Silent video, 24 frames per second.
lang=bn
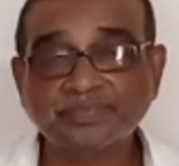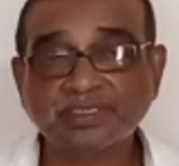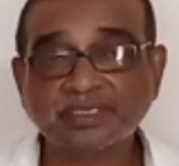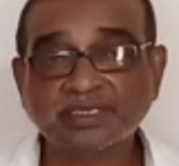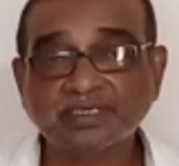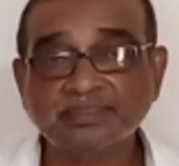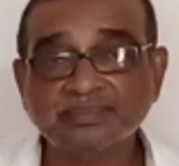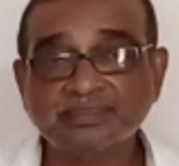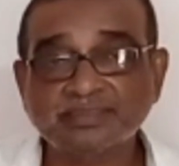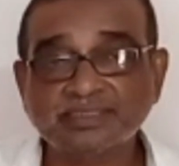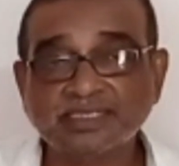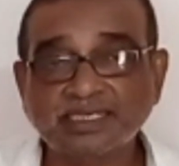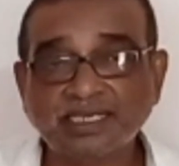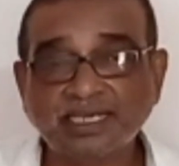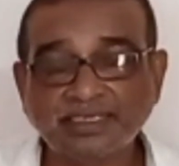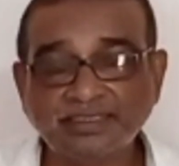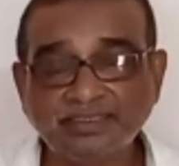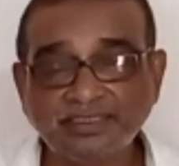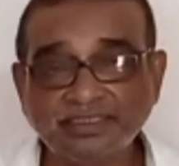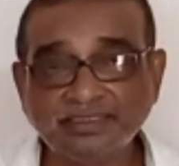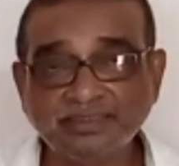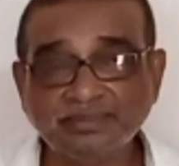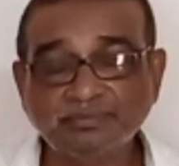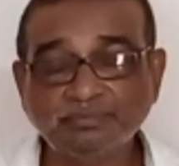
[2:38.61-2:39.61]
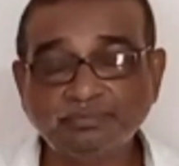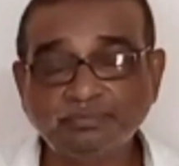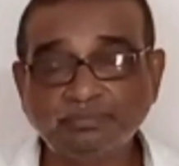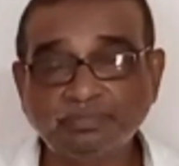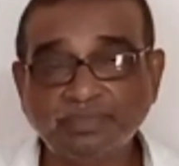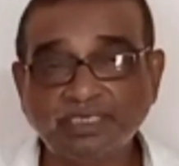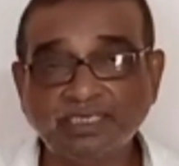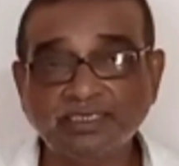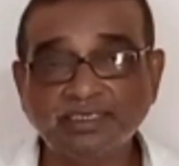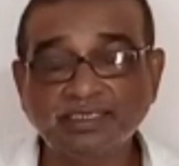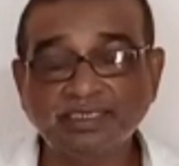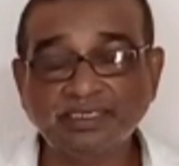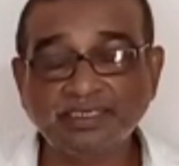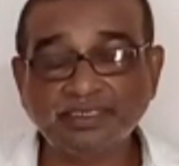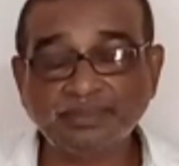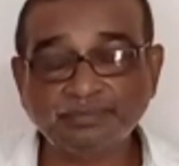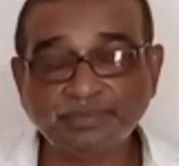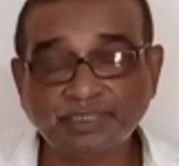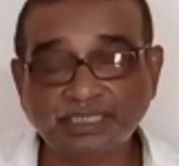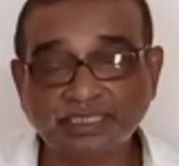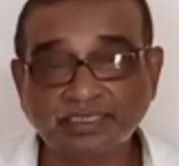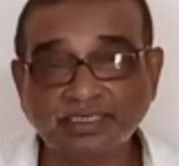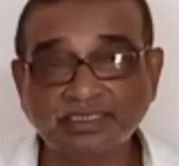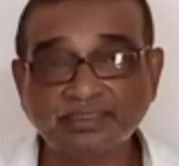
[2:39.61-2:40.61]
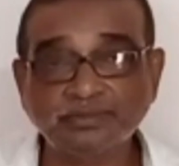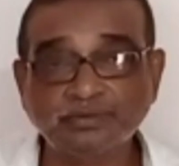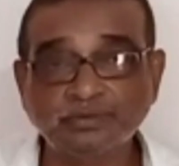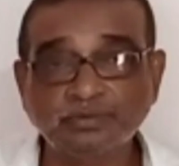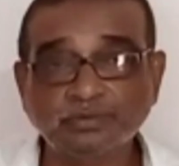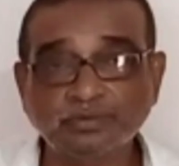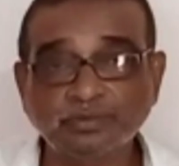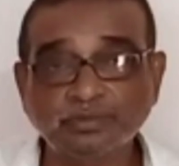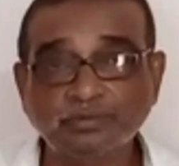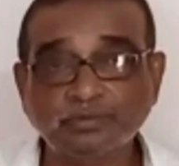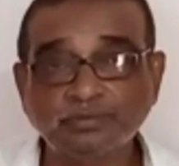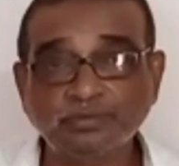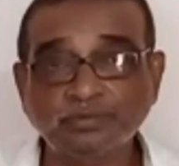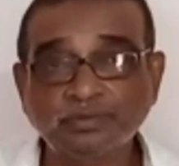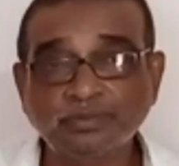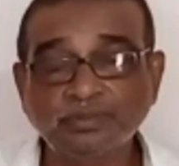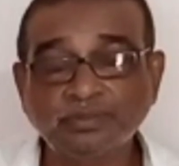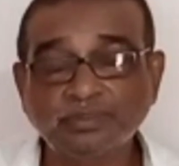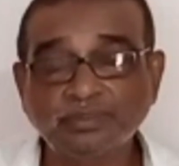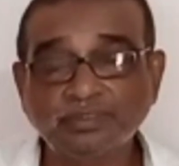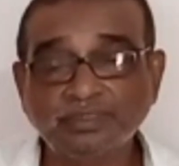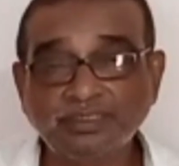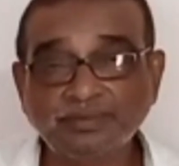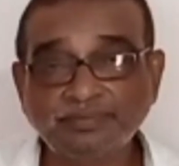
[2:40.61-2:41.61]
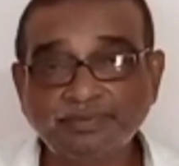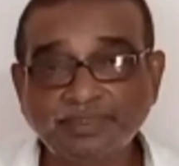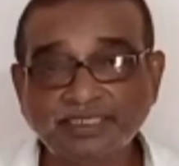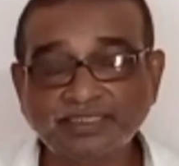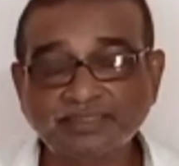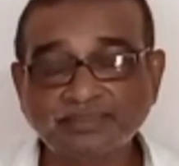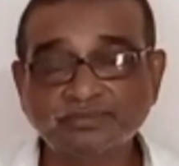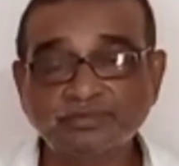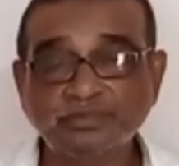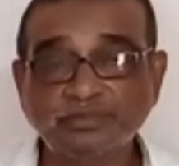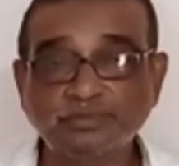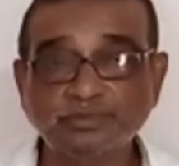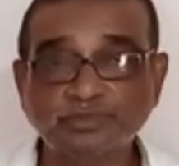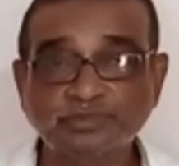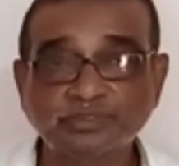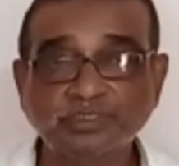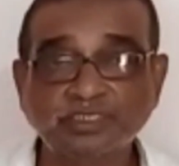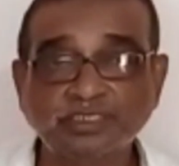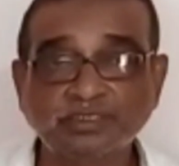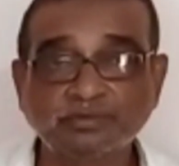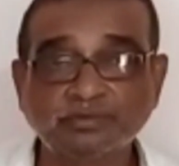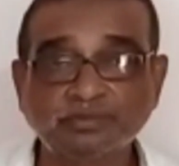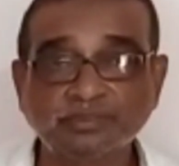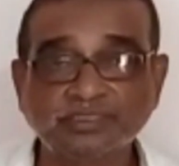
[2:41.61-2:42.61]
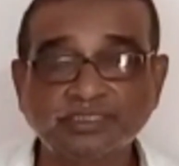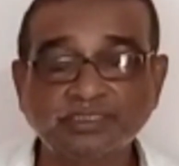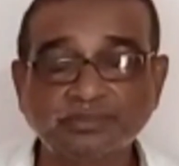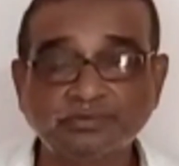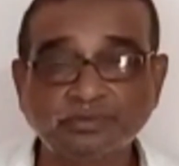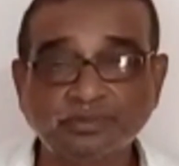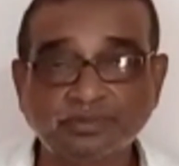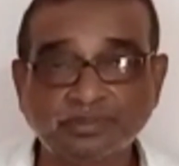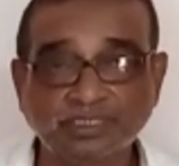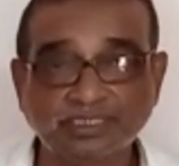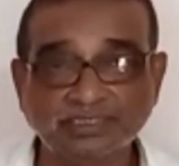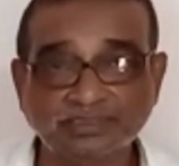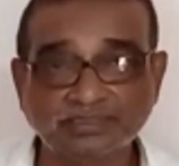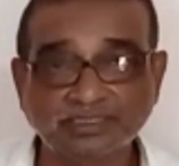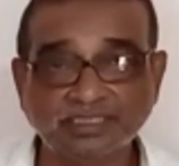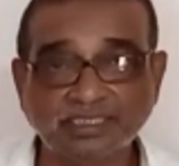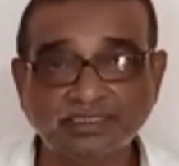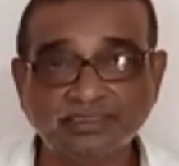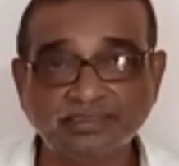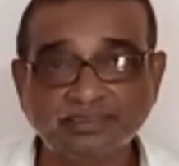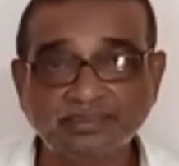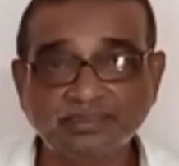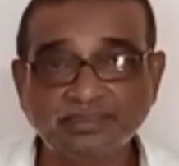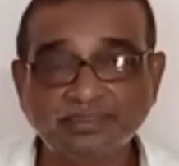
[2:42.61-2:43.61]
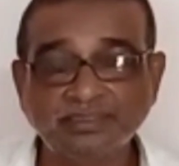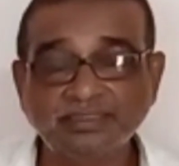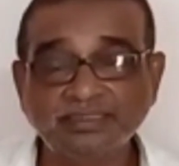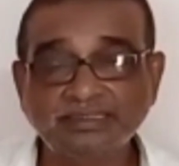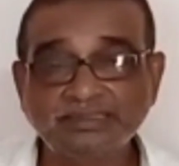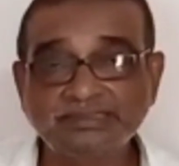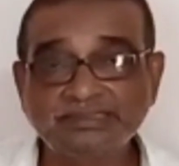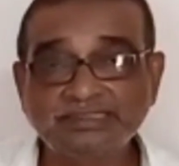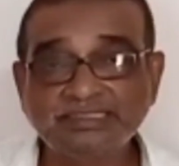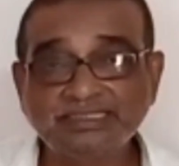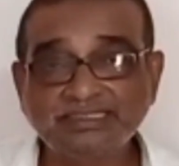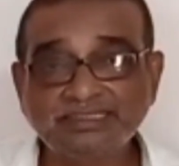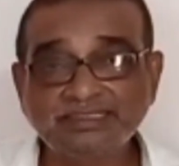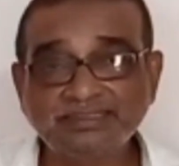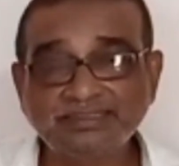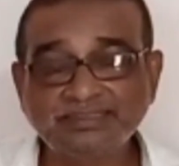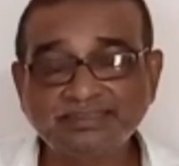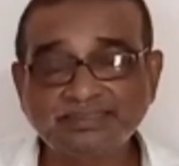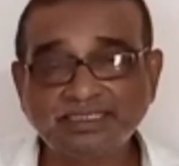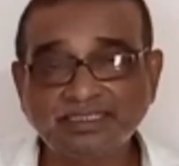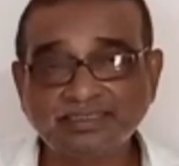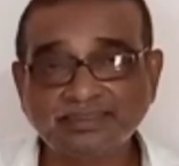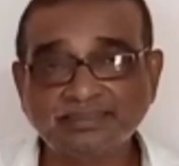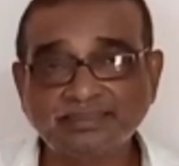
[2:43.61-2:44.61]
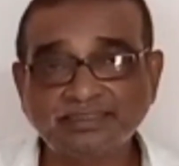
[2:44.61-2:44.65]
স্ক্যানিং বা এমআরআই করেও লিভারের সমস্যার কথা ধরা যায় চিকিৎসা কি